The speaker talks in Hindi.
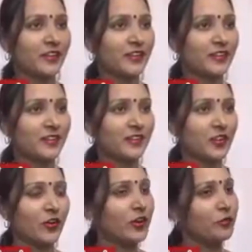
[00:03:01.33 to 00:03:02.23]
नहीं पाल
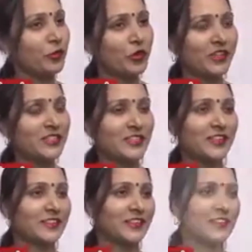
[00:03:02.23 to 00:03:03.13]
सकते हैं
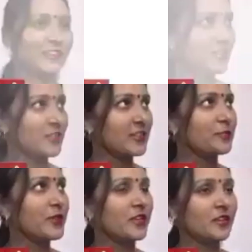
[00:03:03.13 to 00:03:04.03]
अब ये पक्षी
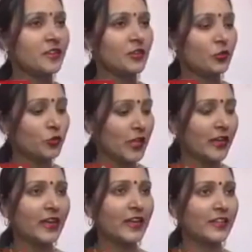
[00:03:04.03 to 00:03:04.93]
हमारे बच्चे की तरह
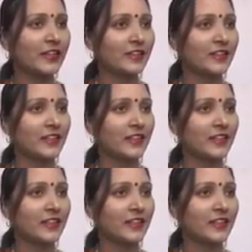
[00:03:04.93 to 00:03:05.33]
रहते हैं